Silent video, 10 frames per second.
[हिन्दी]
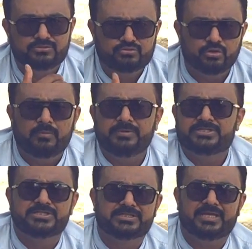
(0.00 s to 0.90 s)
जो भी
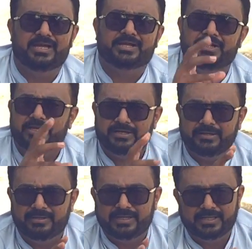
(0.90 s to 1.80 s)
चीज़ें हैं
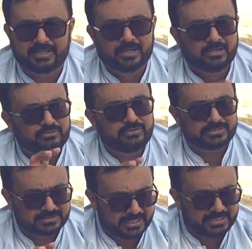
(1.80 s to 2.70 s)
ग्रीनरी मिलेगी तो
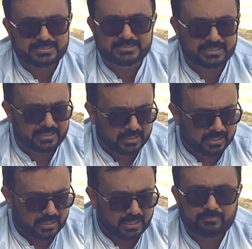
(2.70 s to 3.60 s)
ये सारी
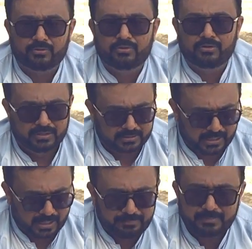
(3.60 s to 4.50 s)
चीज़ें आपको
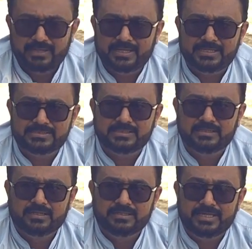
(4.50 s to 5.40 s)
कहाँ पे मिलेंगी जी
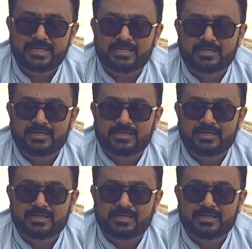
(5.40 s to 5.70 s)
ये